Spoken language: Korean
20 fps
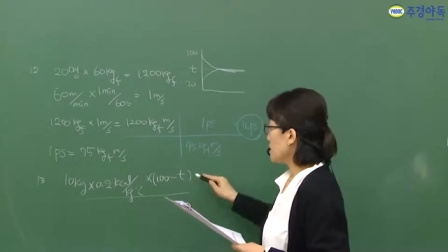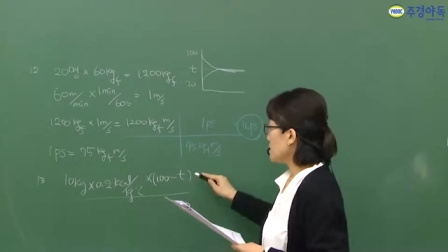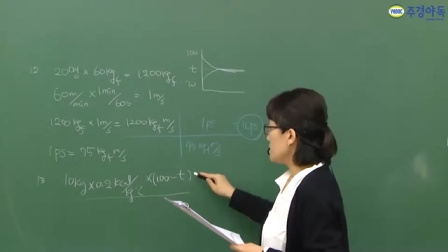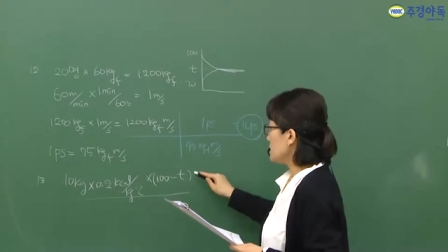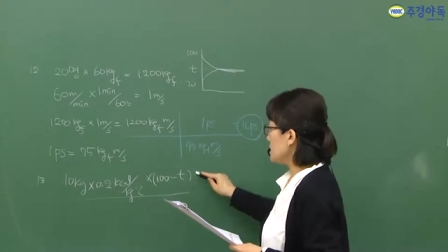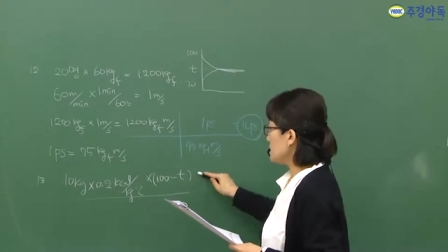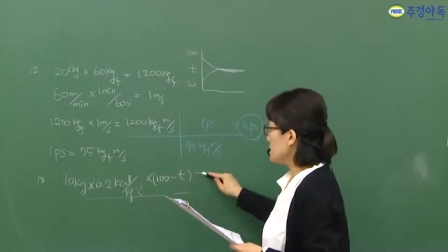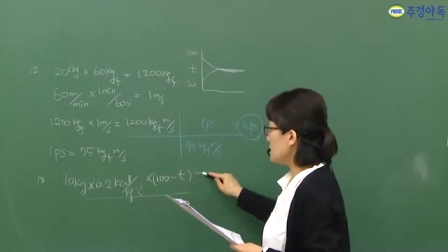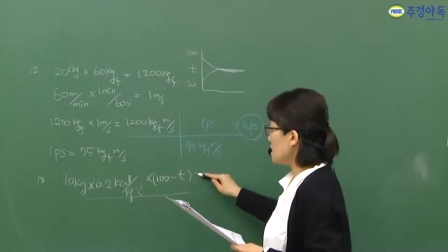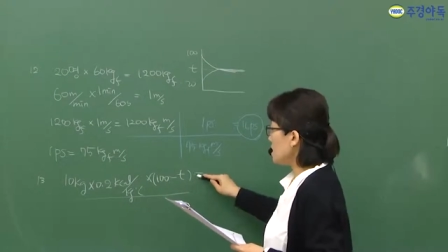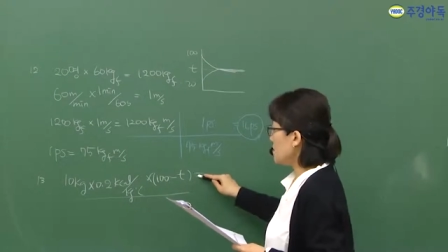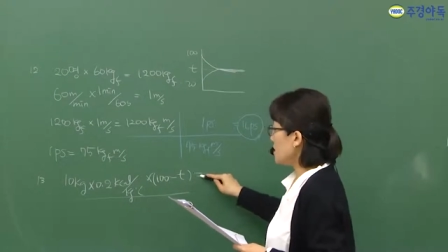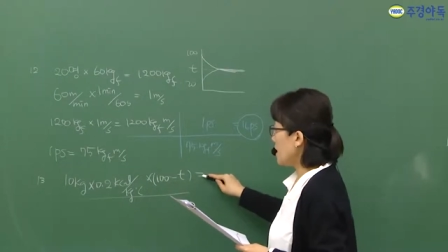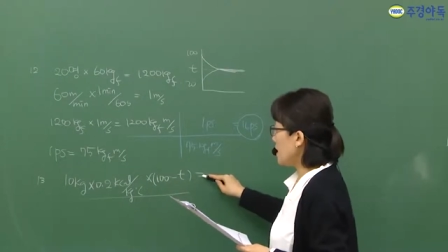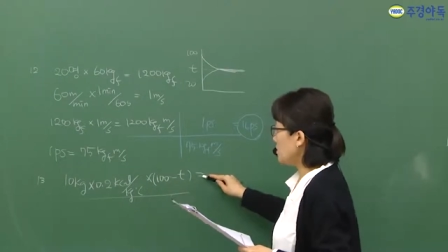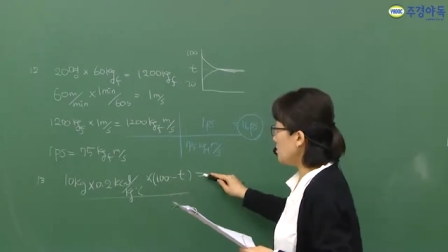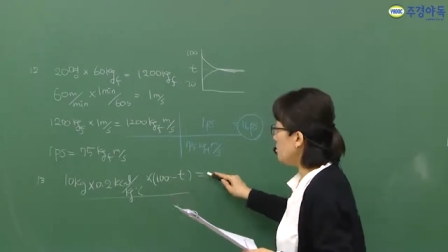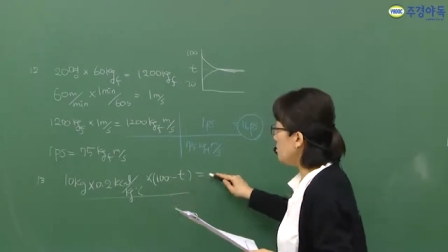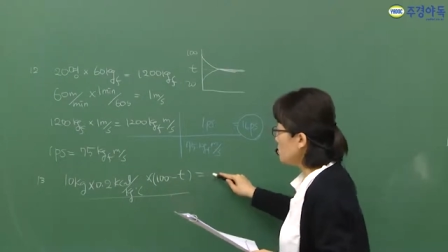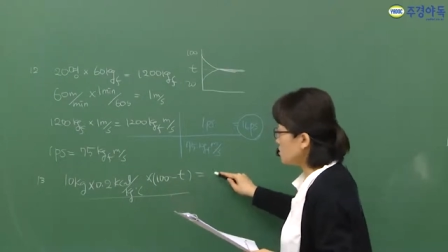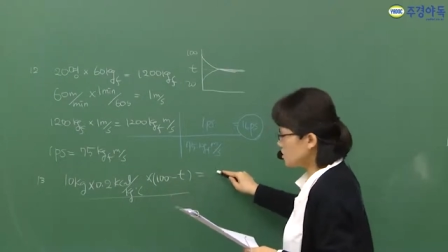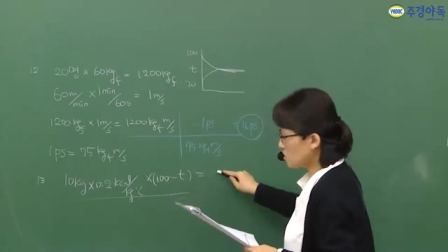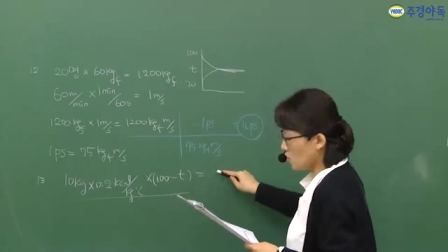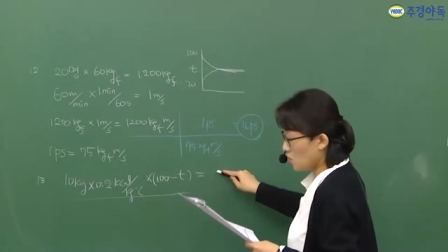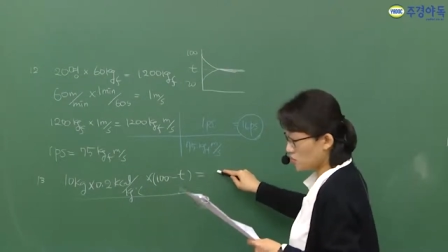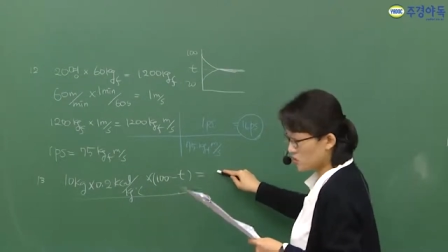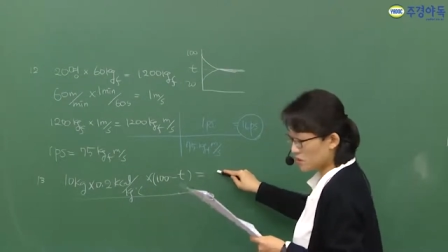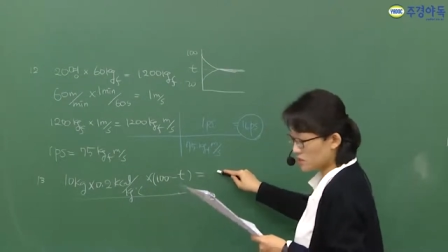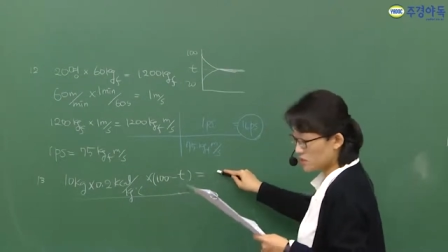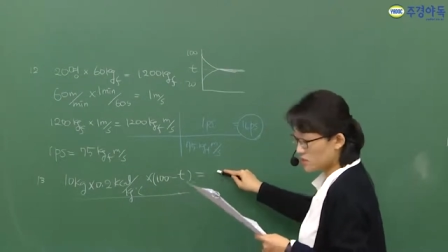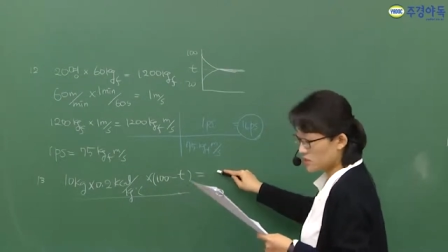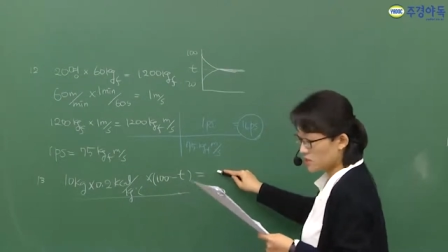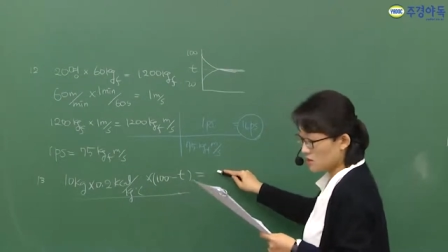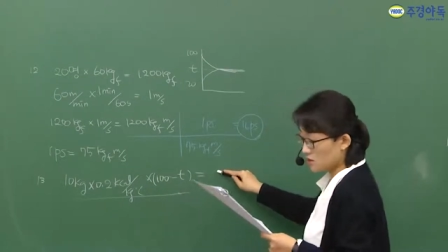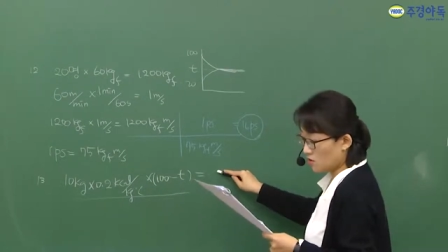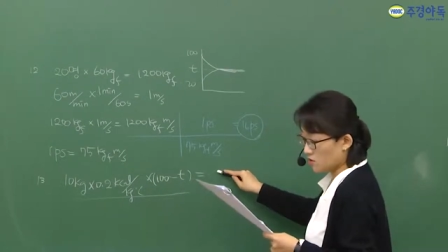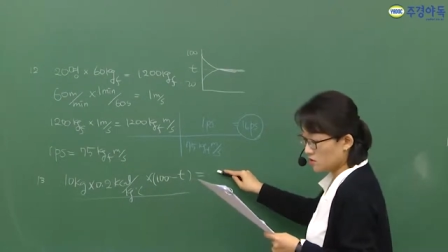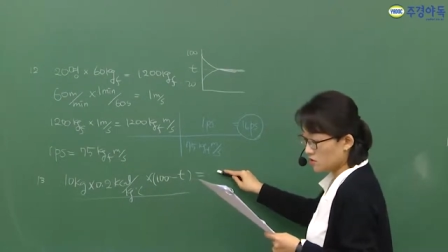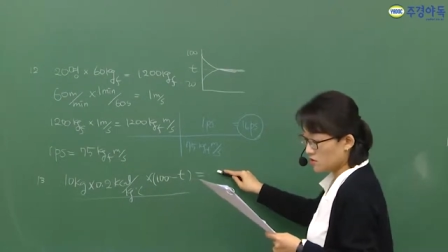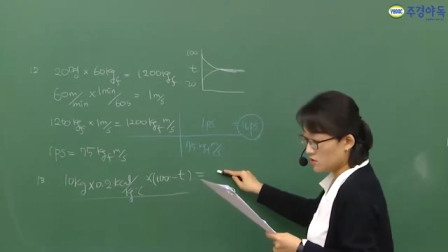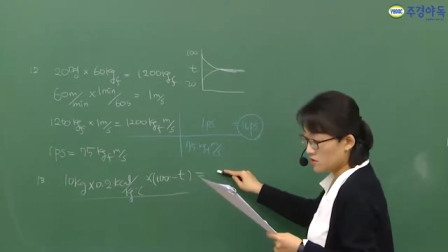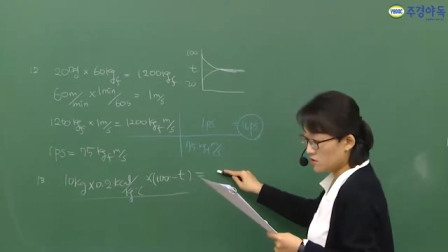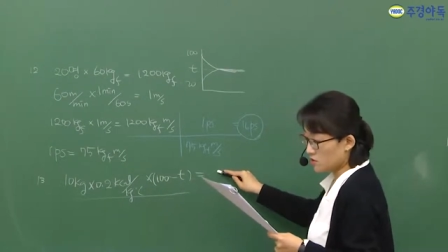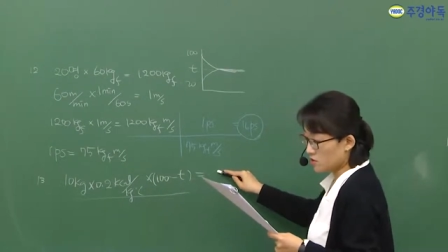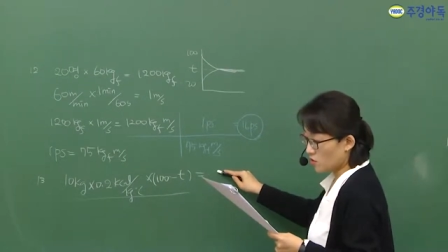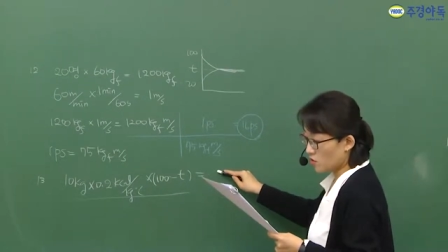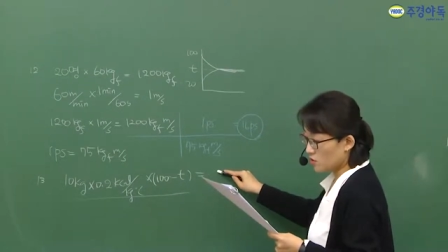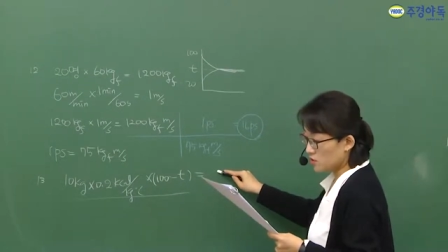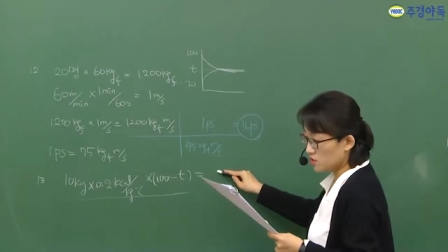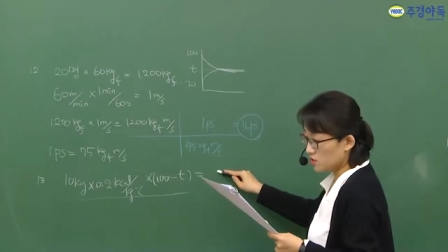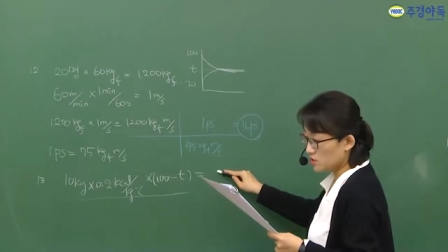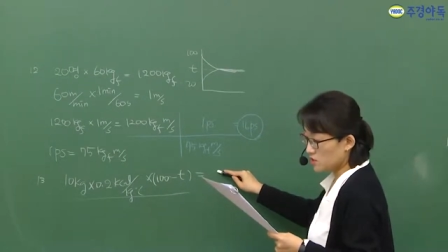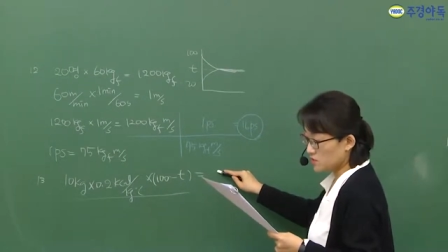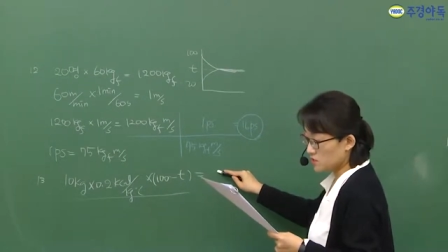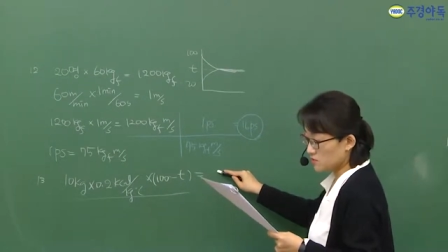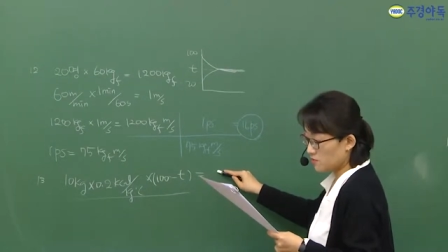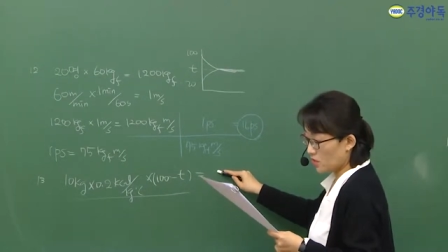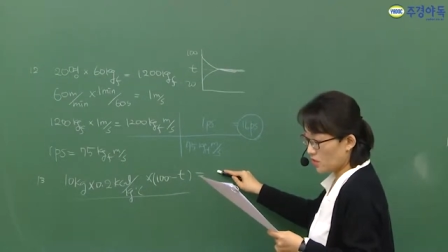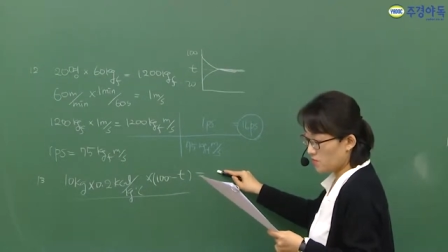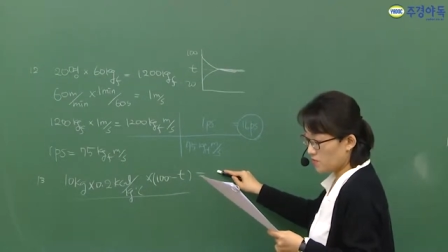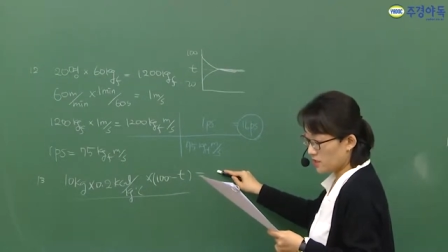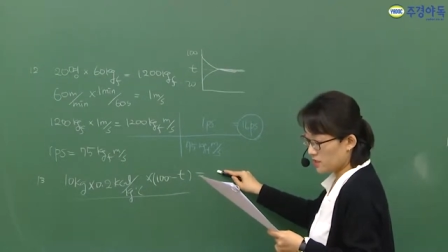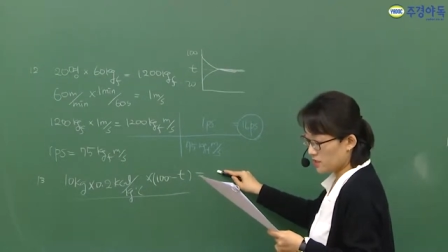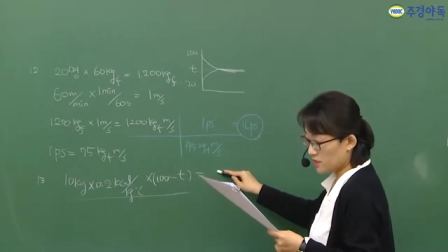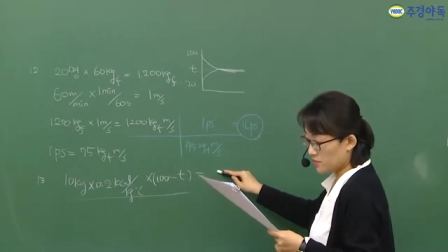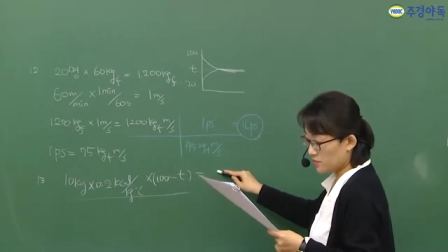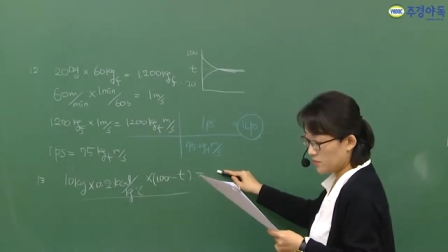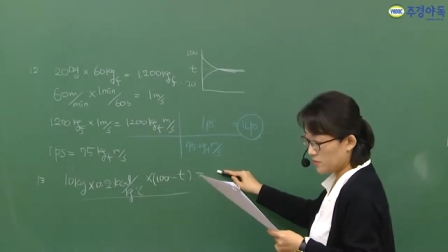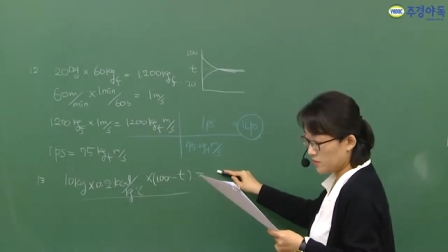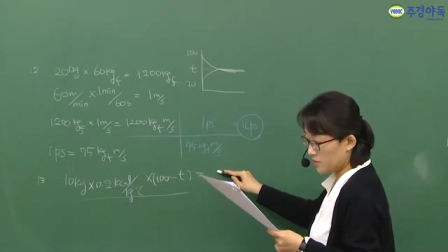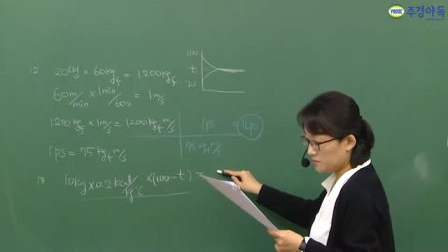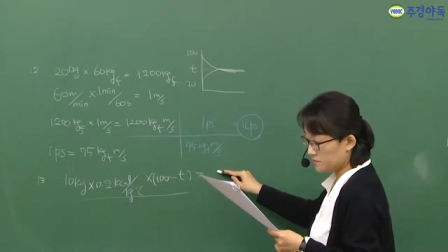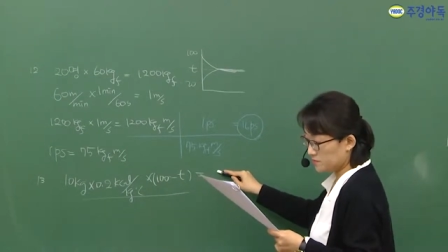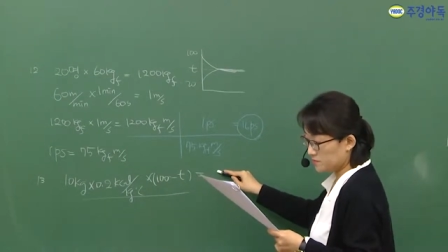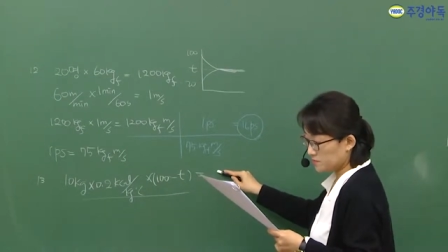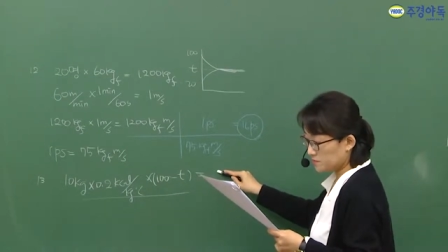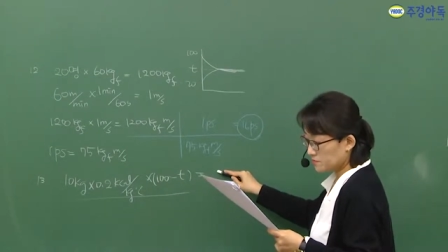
자, 이게 바로 저온의 물체가 얻은 열. 저온이 지금 얼마냐면